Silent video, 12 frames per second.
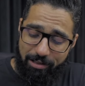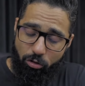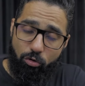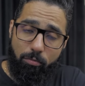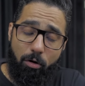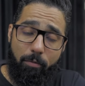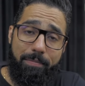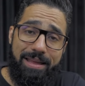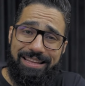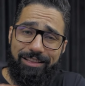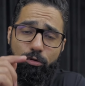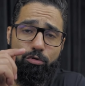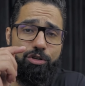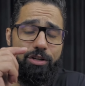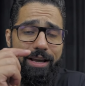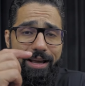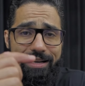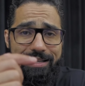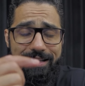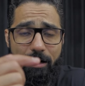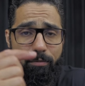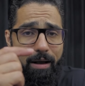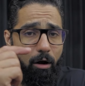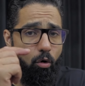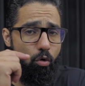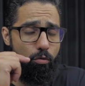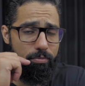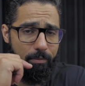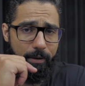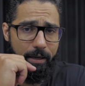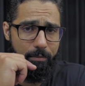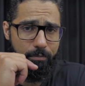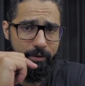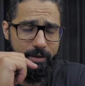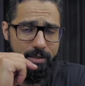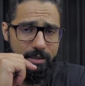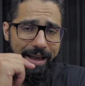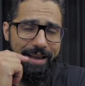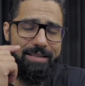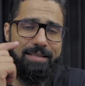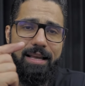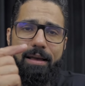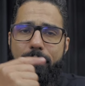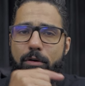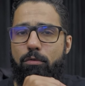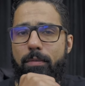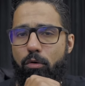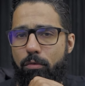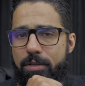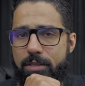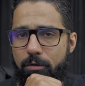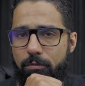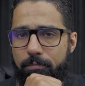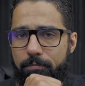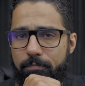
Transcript: no momento de realizar uma compra para a empresa, recebem uma comissão.